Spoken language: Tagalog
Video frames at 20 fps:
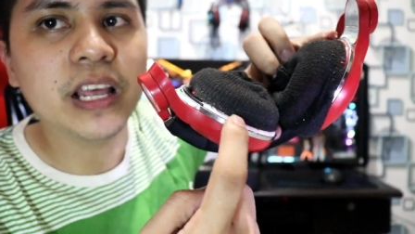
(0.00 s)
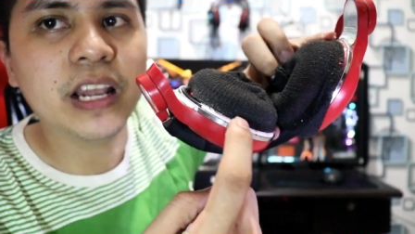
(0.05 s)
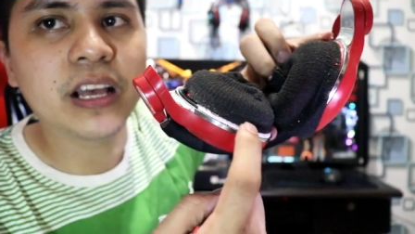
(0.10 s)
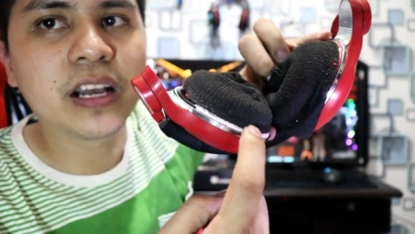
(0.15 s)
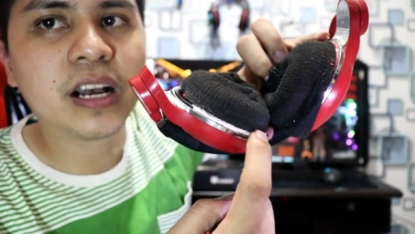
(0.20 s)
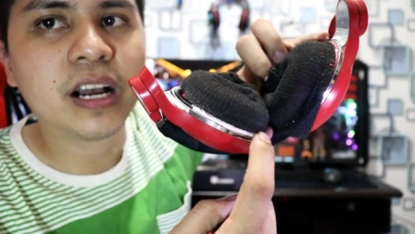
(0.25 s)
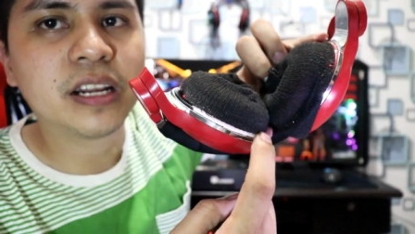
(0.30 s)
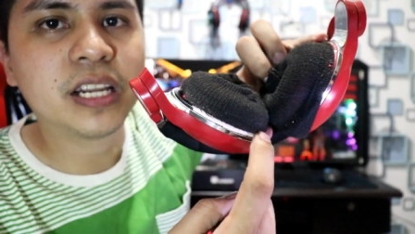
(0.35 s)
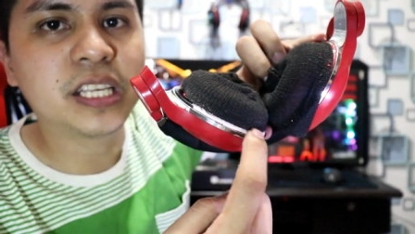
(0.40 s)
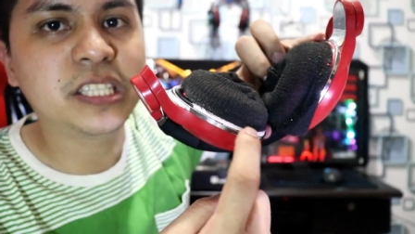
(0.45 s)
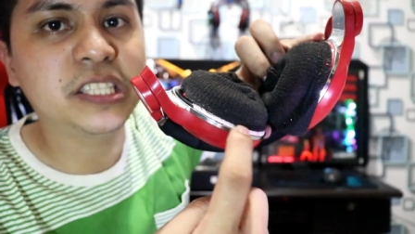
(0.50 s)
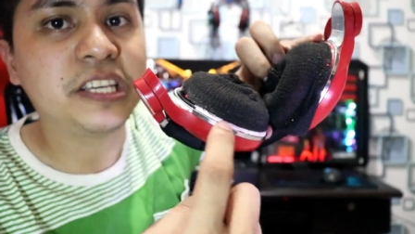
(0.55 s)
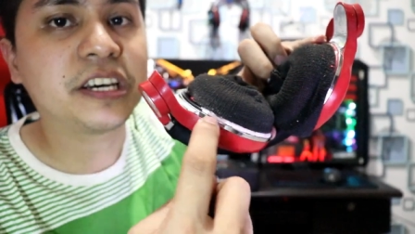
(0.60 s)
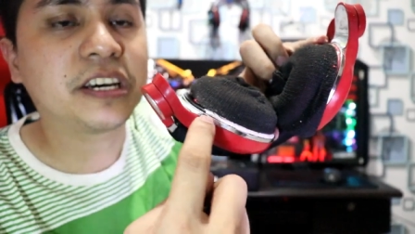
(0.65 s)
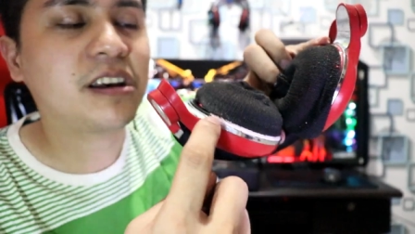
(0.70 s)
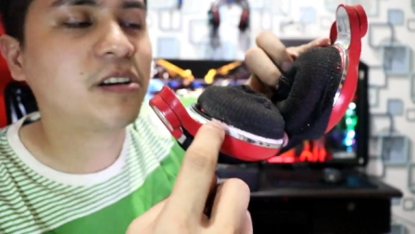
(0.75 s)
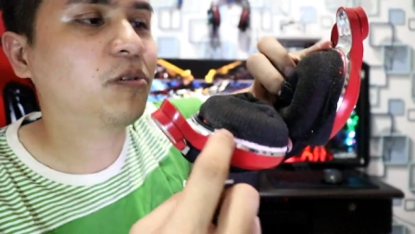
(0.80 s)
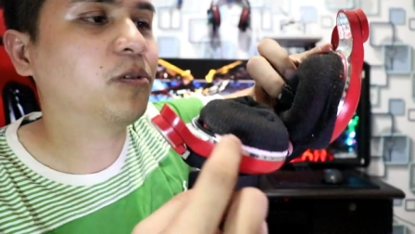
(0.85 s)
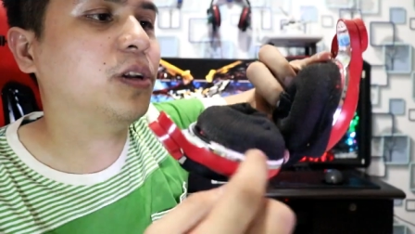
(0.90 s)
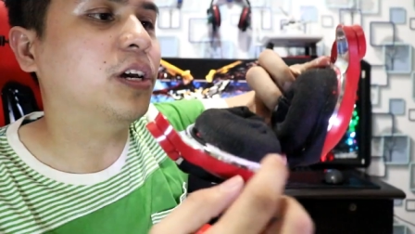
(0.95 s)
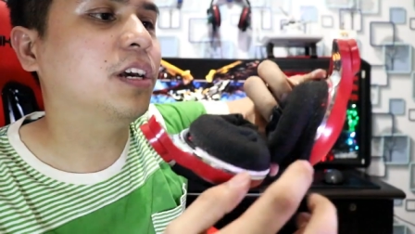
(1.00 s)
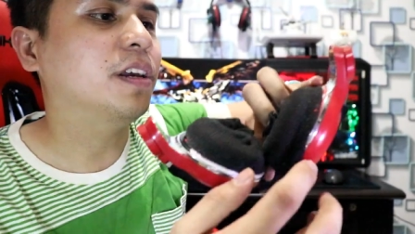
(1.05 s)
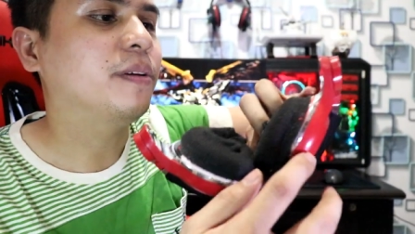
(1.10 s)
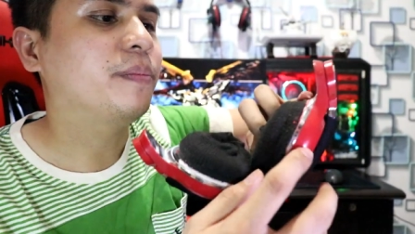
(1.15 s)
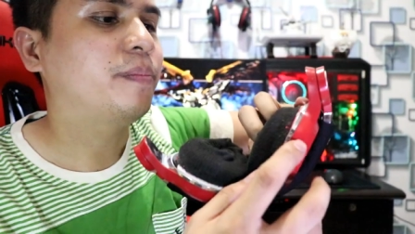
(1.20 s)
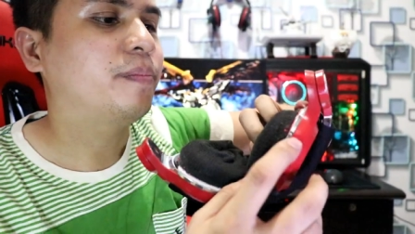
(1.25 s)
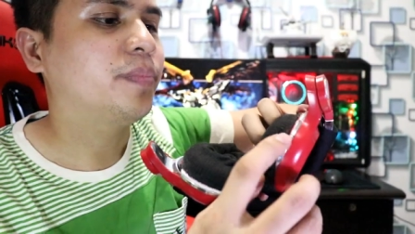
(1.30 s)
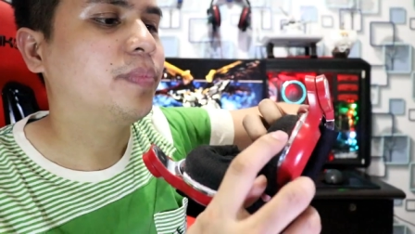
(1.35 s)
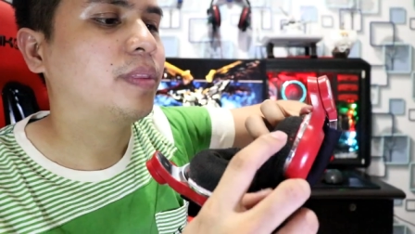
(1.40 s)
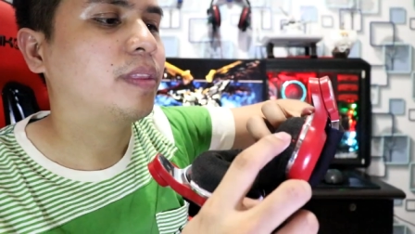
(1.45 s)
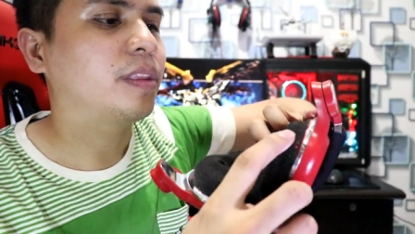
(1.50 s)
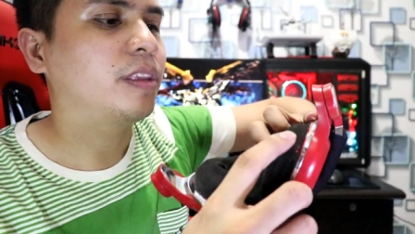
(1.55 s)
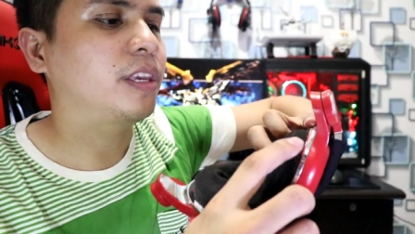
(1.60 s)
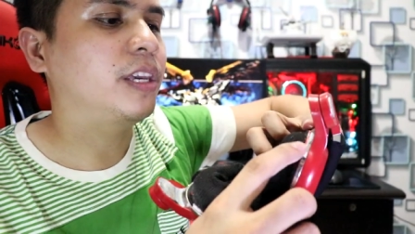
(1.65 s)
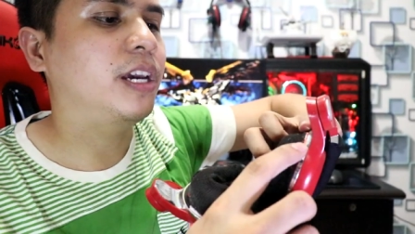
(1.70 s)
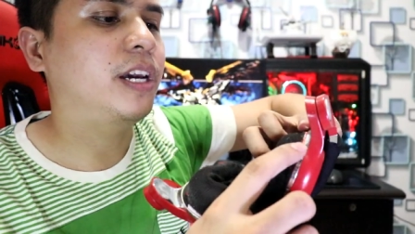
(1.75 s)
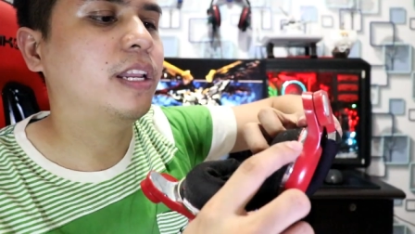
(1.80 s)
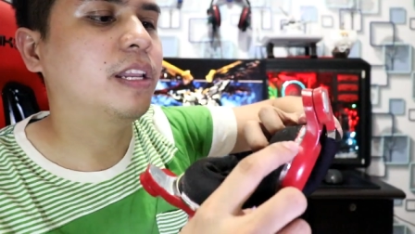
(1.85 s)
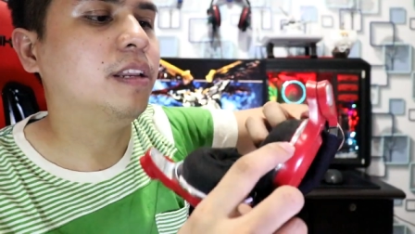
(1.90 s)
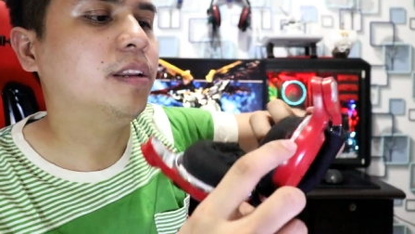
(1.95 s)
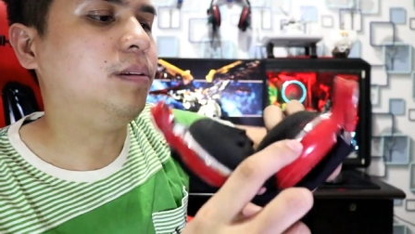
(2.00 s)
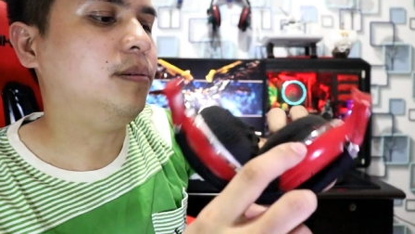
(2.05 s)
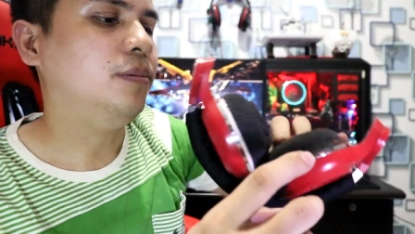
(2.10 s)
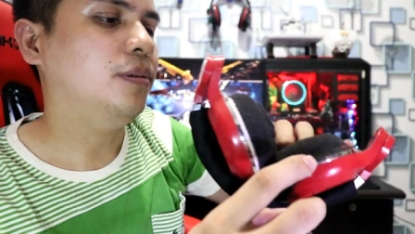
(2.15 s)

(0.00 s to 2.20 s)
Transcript: Talagang nasira ko na. Yan.